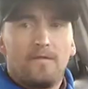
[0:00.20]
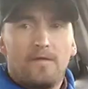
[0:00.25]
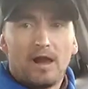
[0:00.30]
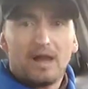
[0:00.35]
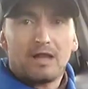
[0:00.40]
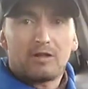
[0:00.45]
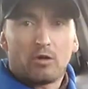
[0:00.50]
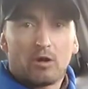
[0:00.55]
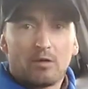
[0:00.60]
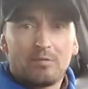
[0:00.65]

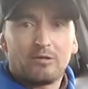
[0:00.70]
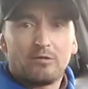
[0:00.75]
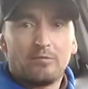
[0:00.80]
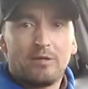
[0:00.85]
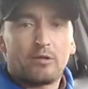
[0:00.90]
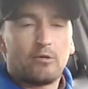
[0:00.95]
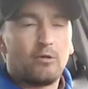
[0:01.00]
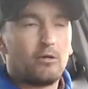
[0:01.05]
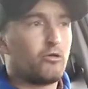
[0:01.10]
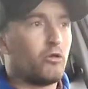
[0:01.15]
Fala turma do
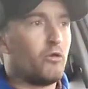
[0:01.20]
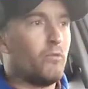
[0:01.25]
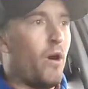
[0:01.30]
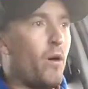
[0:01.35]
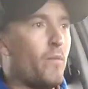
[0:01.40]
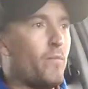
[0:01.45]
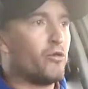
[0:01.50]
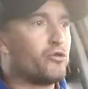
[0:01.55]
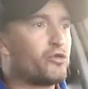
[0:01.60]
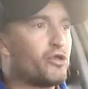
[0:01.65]
barulho, tudo
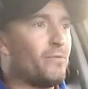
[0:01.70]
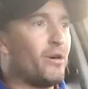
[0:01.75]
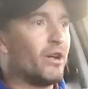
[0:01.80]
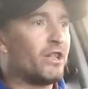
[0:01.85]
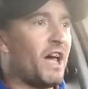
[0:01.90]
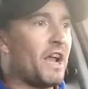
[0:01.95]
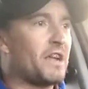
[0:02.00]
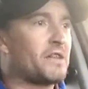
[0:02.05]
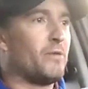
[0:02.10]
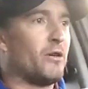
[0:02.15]
bom? Bom dia, boa
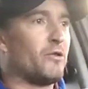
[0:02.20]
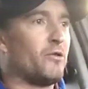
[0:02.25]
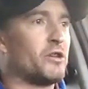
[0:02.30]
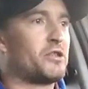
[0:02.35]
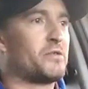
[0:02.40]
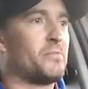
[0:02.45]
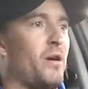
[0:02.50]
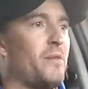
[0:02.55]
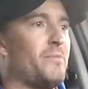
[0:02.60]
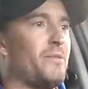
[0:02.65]
tarde, boa
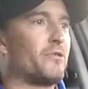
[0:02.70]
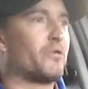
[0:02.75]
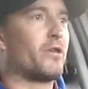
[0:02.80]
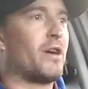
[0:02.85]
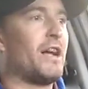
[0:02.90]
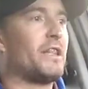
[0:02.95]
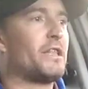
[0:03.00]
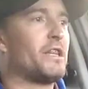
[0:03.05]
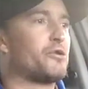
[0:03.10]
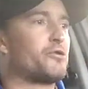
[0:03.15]
noite, boa
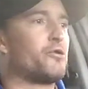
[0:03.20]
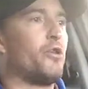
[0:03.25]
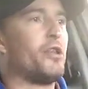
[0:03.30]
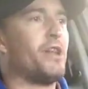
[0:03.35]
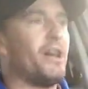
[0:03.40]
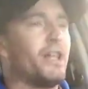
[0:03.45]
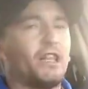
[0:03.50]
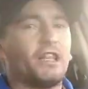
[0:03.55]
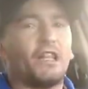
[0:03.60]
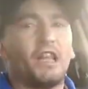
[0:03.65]
madrugada.
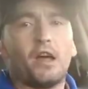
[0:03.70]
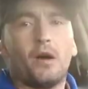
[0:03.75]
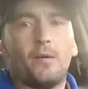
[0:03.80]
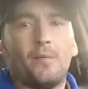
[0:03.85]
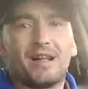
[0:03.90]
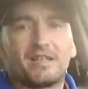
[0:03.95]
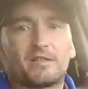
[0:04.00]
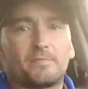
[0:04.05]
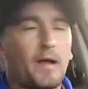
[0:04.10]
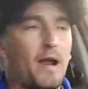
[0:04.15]
Jonathan Daniel
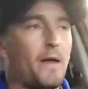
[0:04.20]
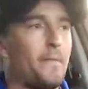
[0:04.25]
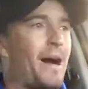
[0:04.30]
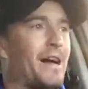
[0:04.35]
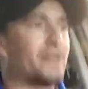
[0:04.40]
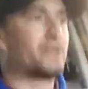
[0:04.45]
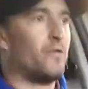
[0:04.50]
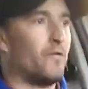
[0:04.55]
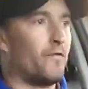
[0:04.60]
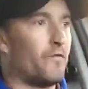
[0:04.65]
Matos para
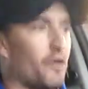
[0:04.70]
mais um